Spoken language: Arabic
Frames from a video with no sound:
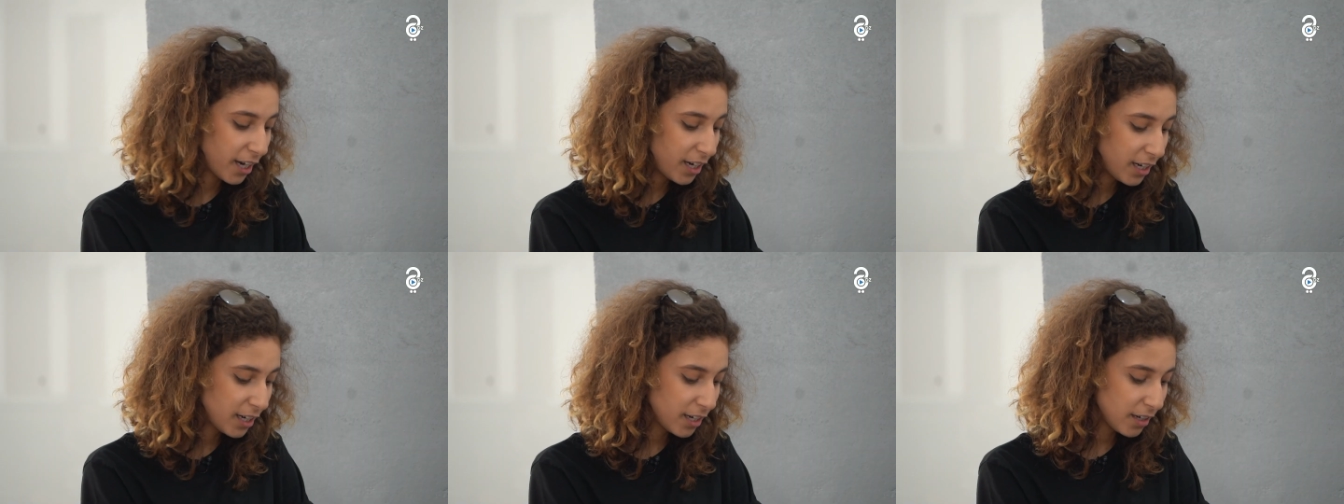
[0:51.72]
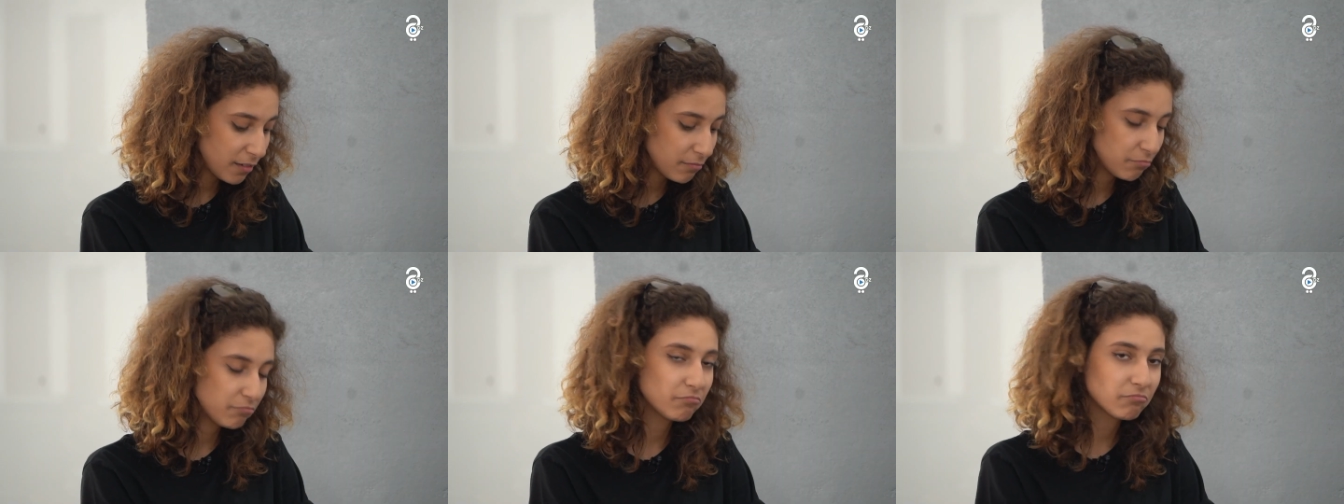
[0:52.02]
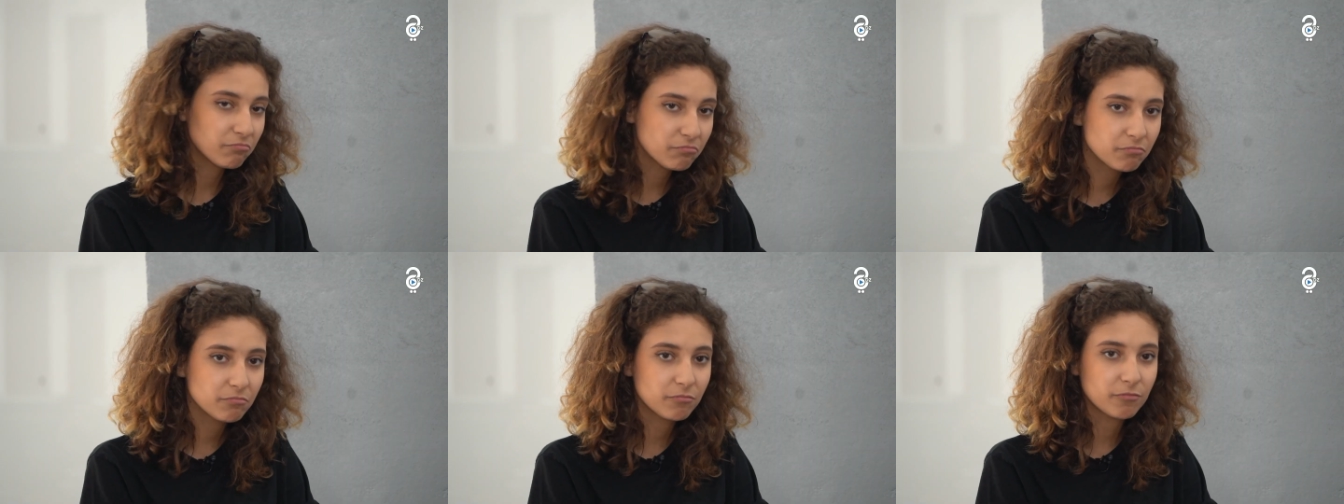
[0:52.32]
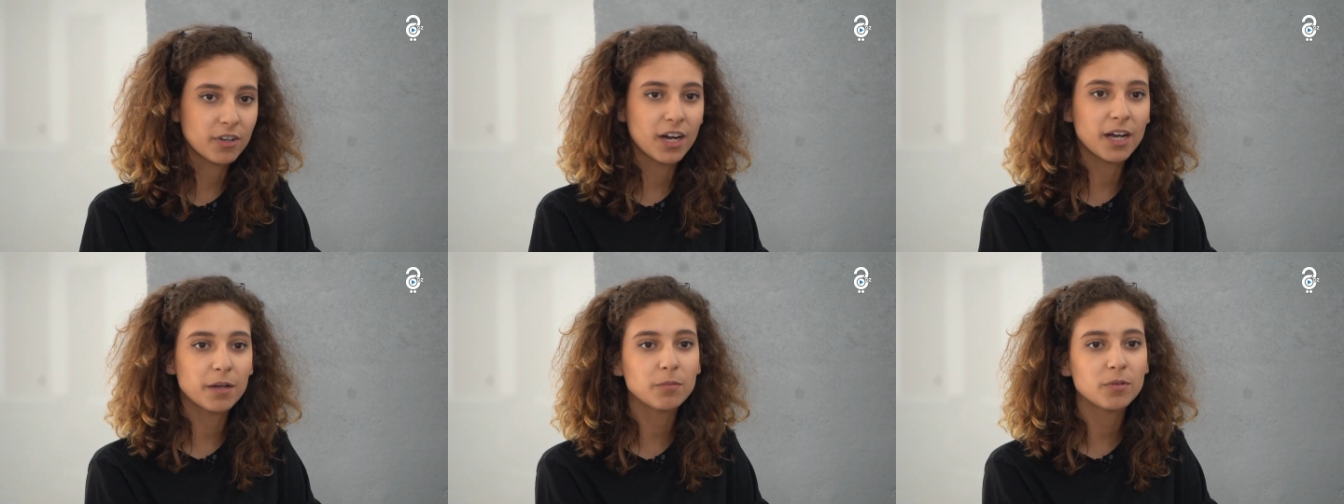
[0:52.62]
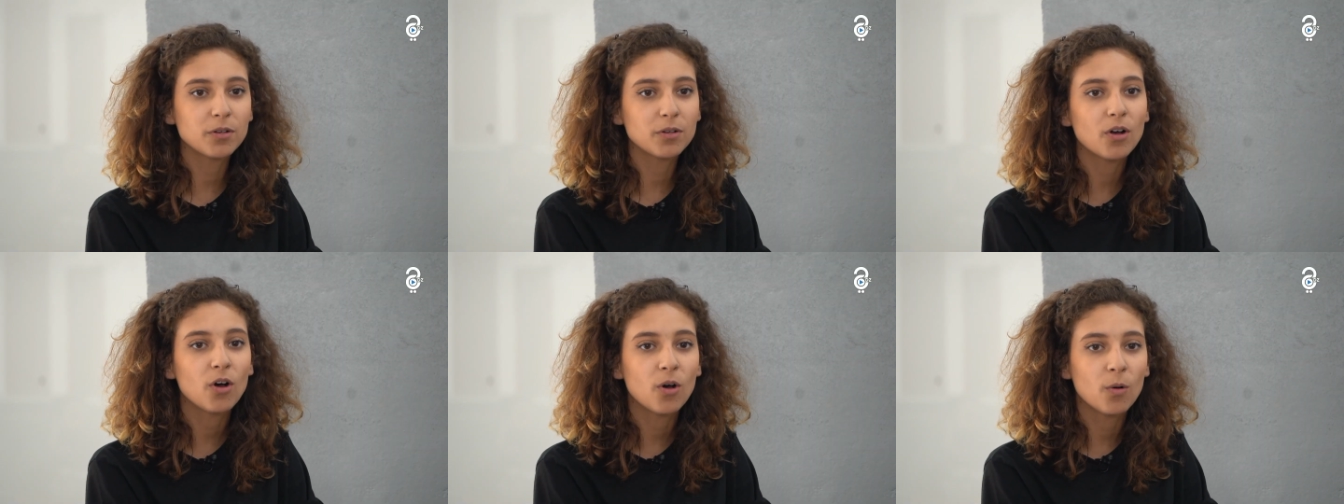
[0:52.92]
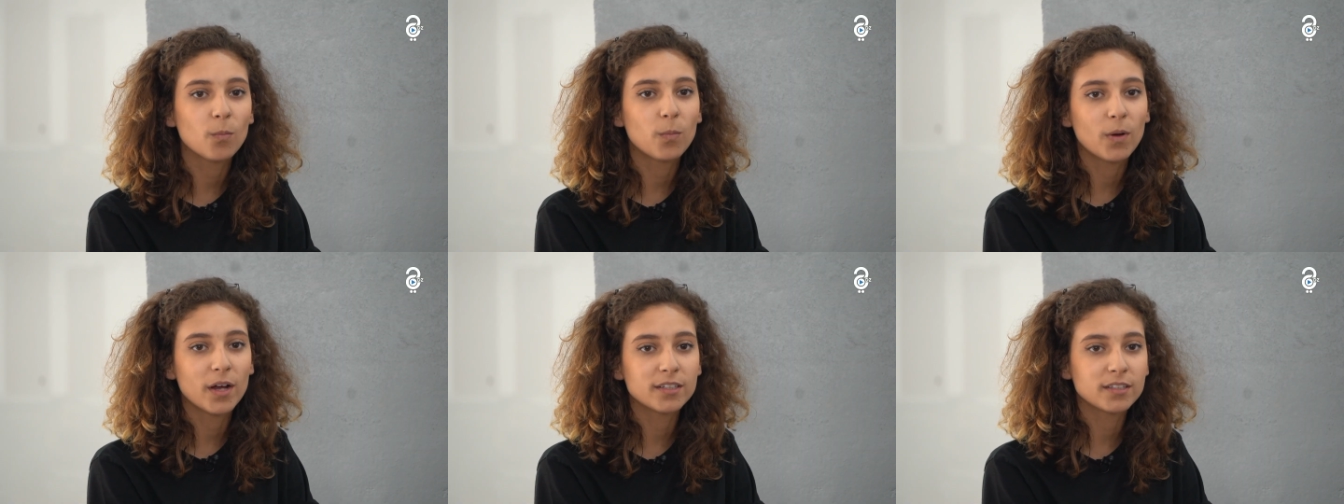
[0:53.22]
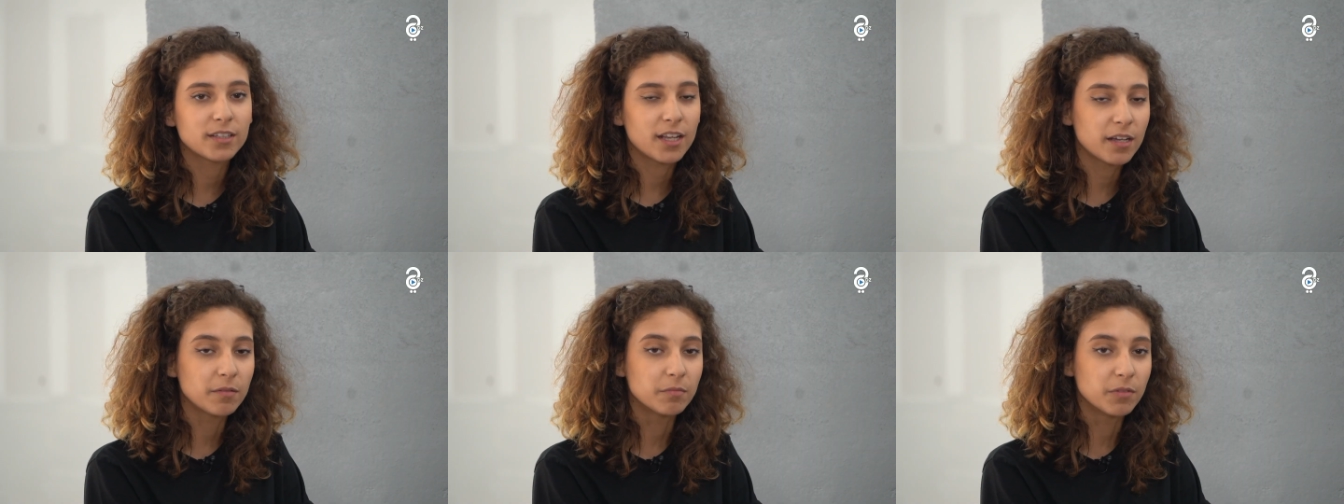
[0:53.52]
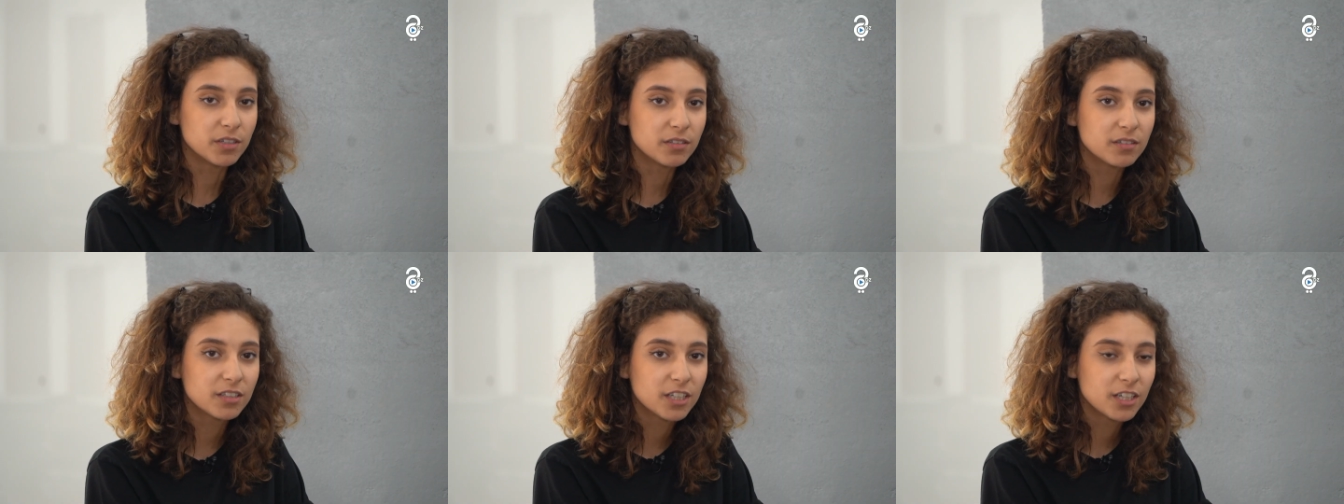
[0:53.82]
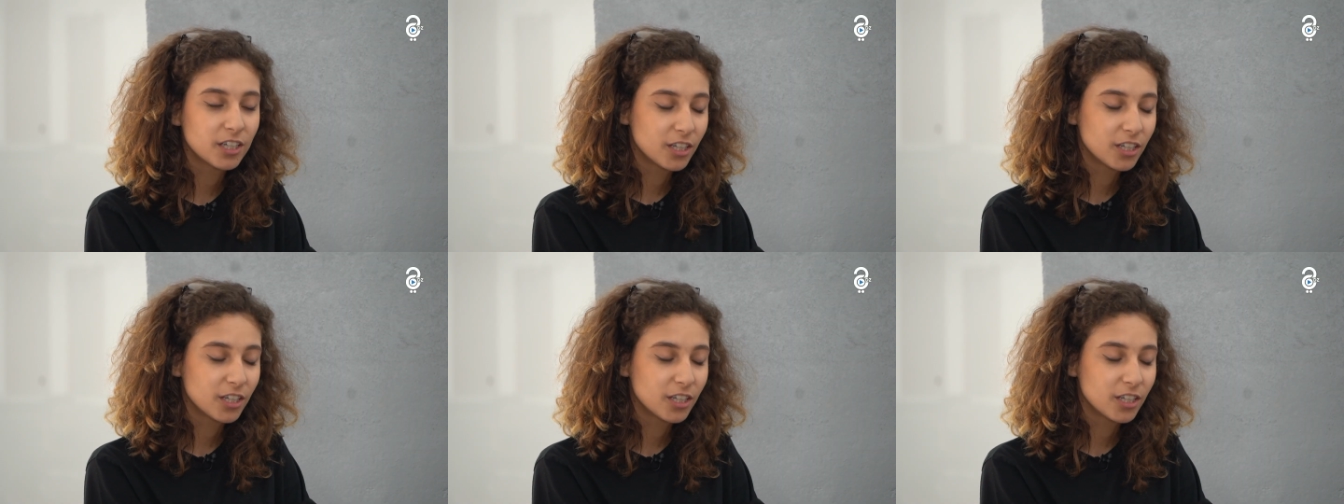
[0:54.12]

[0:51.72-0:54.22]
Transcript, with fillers: لي فريمون اون بان دايما